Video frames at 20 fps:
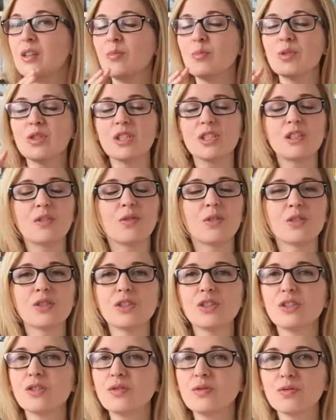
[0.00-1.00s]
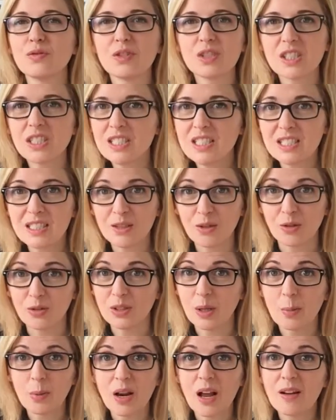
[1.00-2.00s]
może stworzyć wszystko,
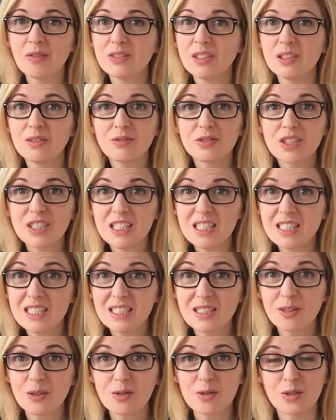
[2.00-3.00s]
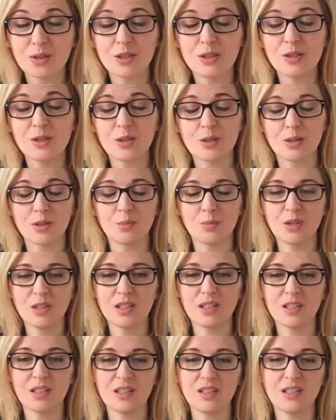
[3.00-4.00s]
naprawdę wszystko, co ty tylko
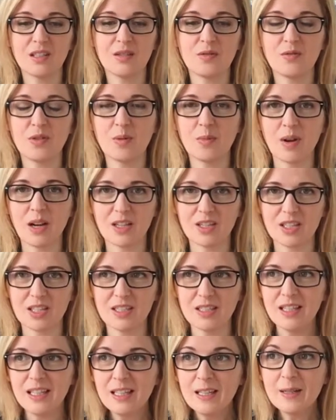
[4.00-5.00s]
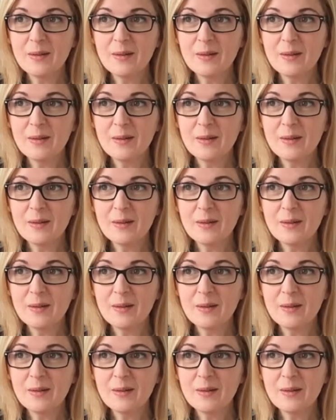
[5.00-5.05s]
sobie e, wymarzy